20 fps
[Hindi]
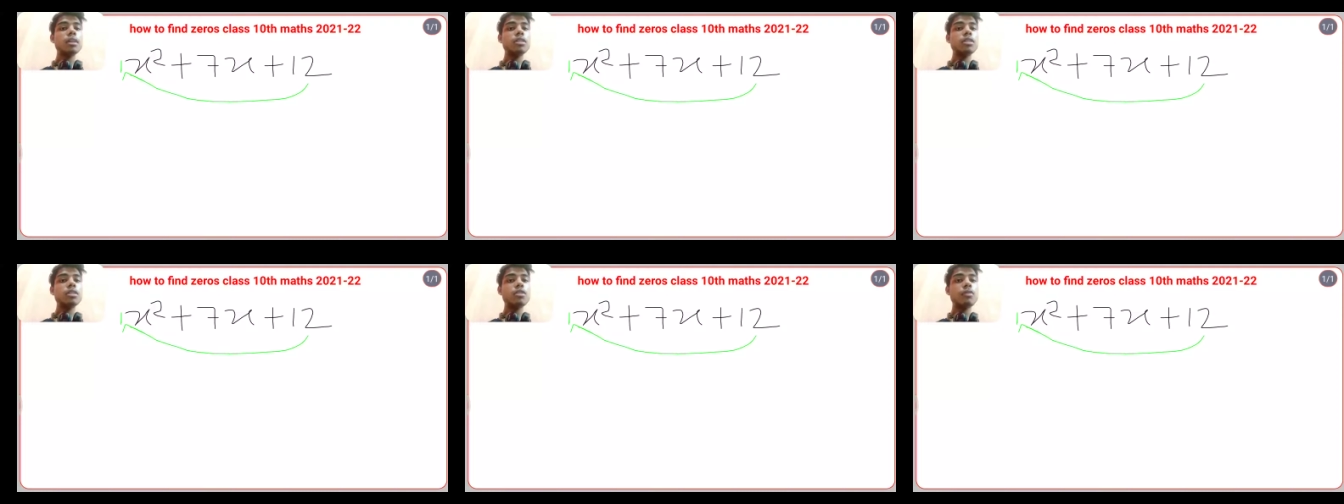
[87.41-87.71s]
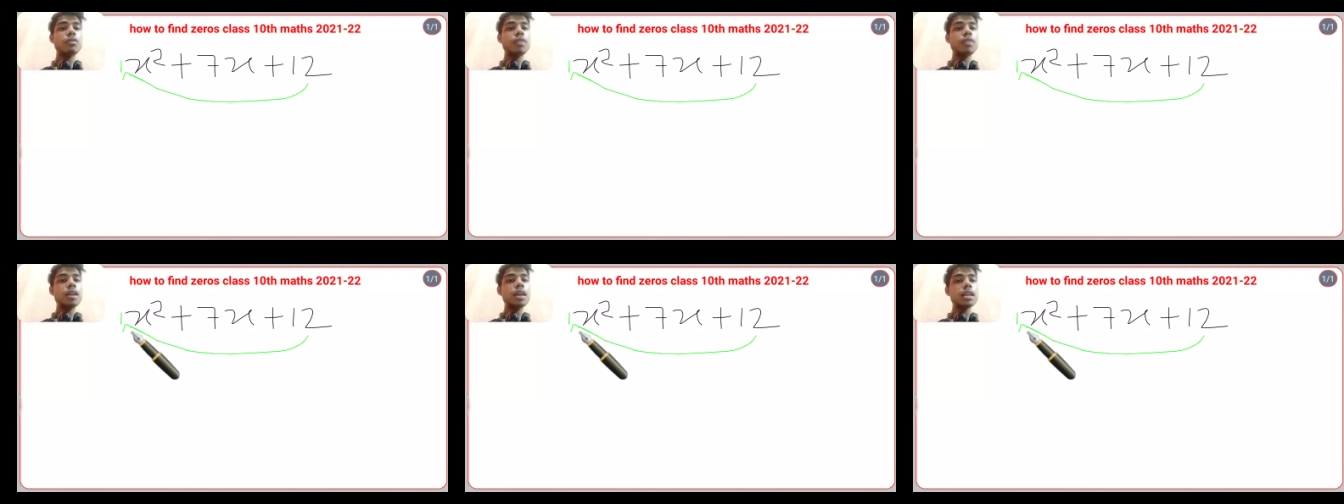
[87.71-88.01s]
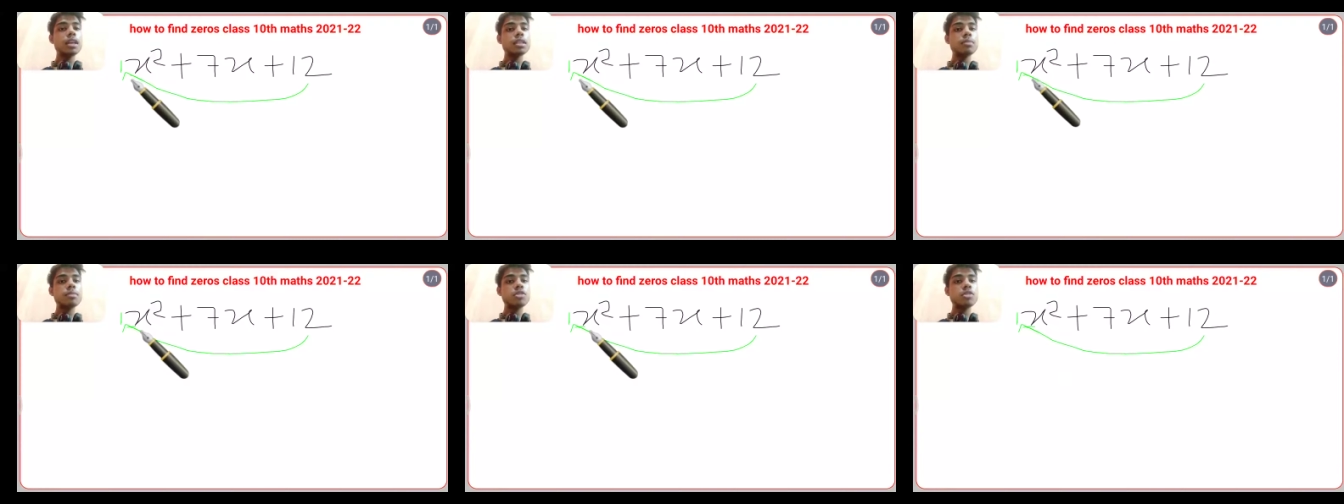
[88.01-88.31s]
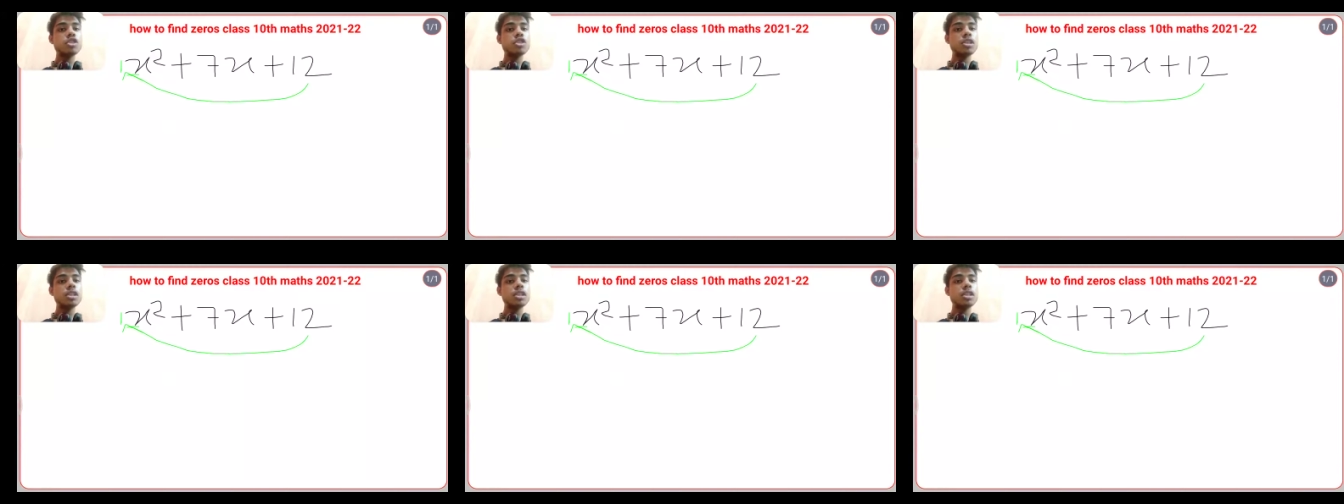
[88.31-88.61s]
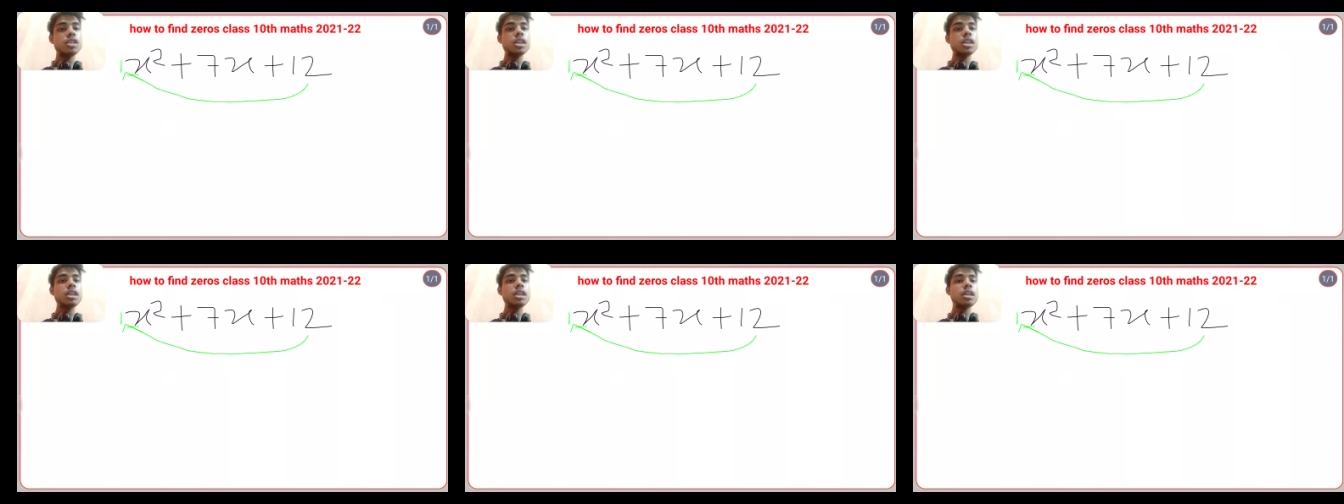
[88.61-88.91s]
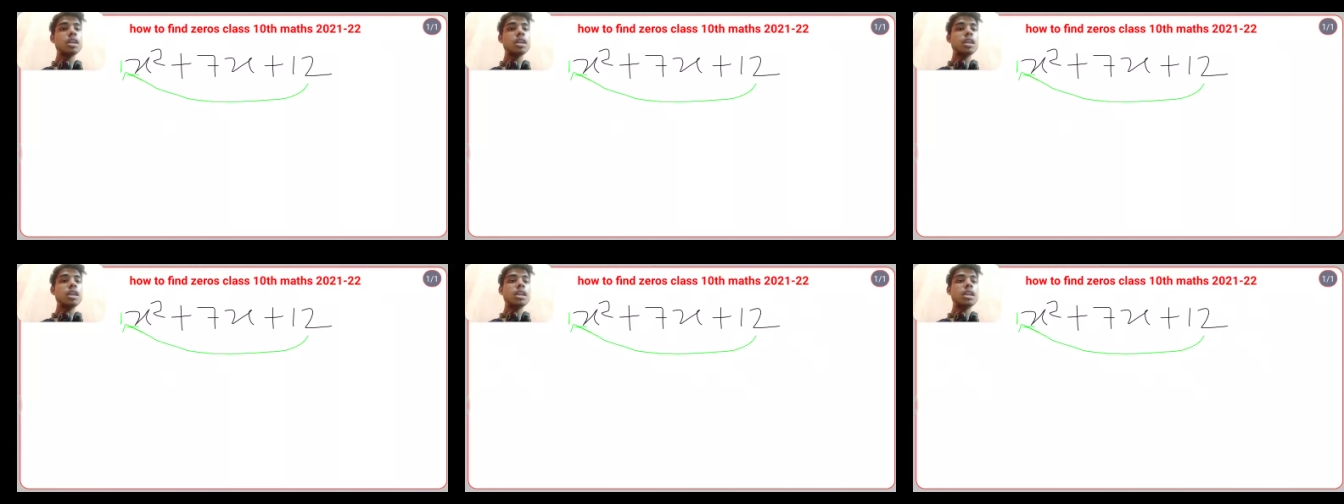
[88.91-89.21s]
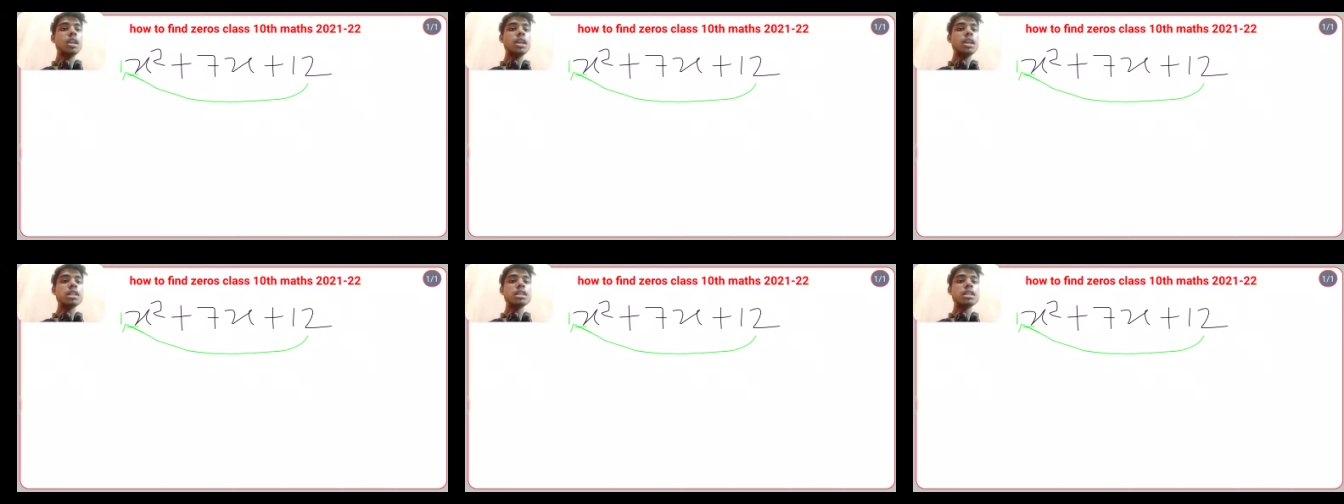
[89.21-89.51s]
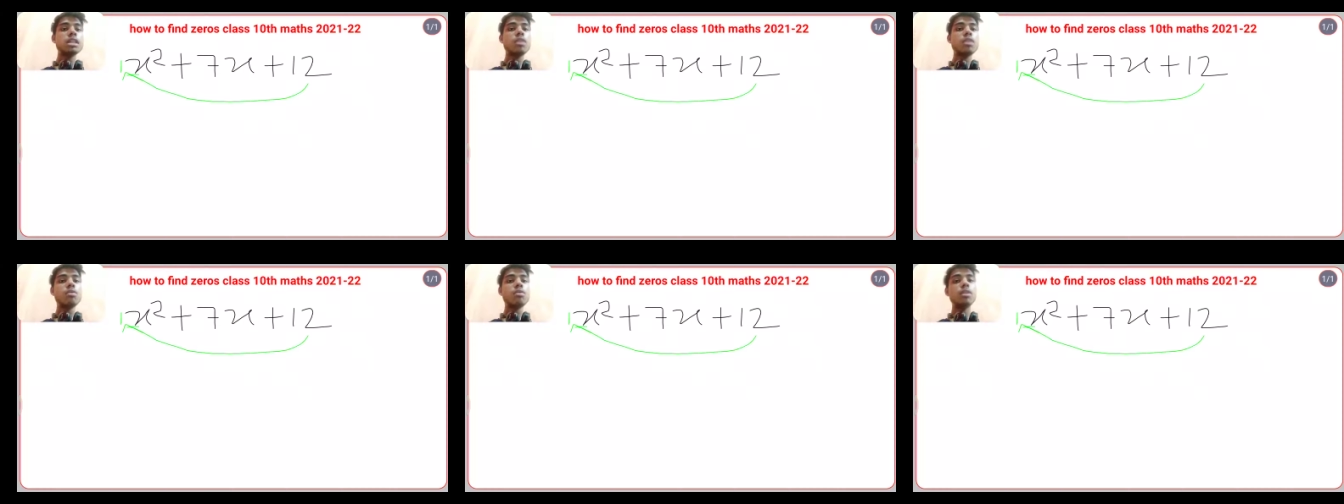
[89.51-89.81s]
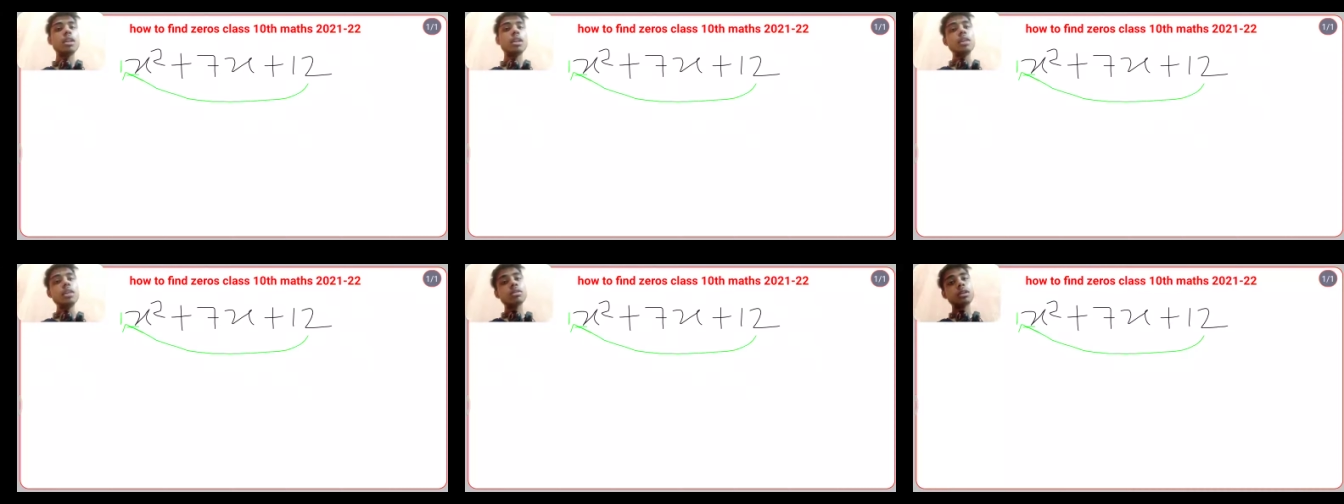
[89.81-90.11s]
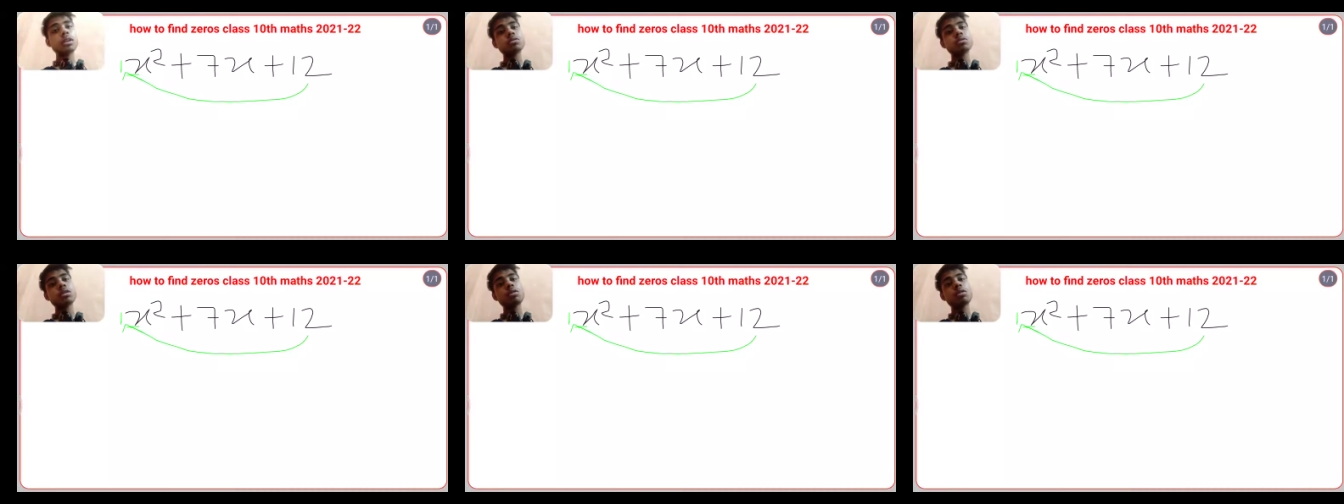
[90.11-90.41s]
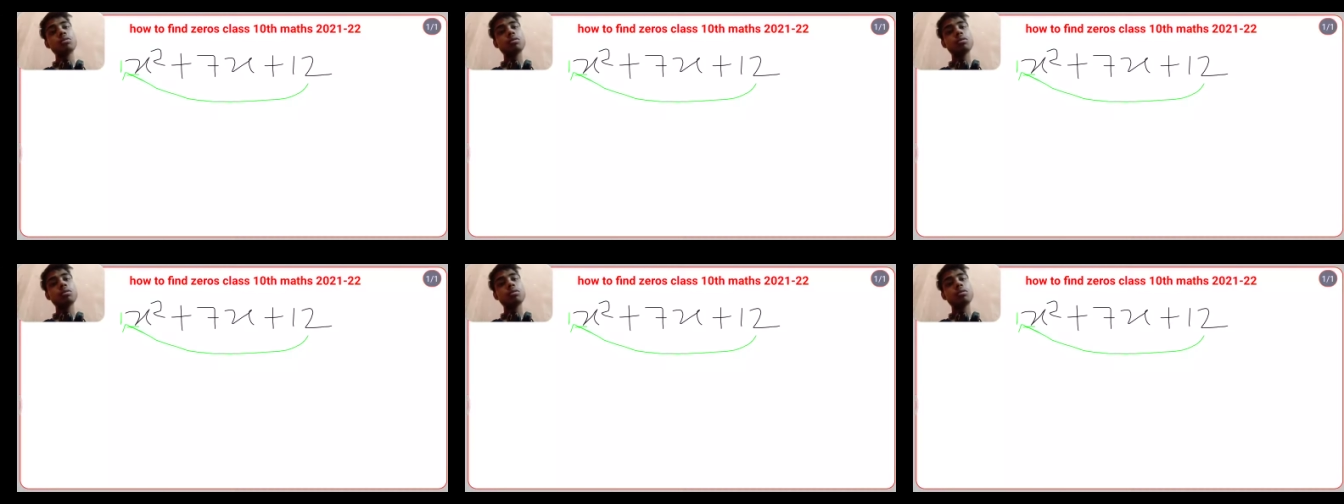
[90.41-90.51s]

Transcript: तो वन है समझ लीजिए ठीक है जिसका कोई नहीं होता उसका